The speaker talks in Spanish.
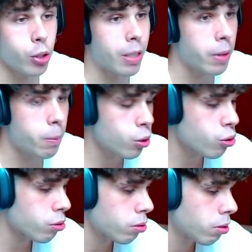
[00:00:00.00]
Pues que
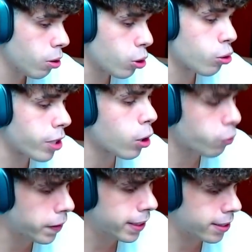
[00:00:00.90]
vimos los
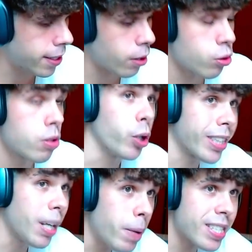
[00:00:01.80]
consejos fitness de Yados. Pues
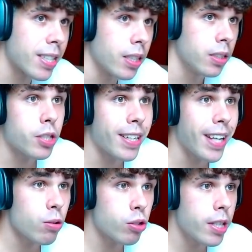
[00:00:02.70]
¿qué pasa? Pues que
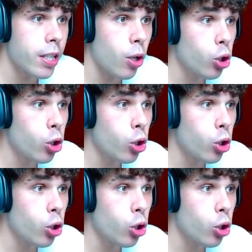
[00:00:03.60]
Yados tiene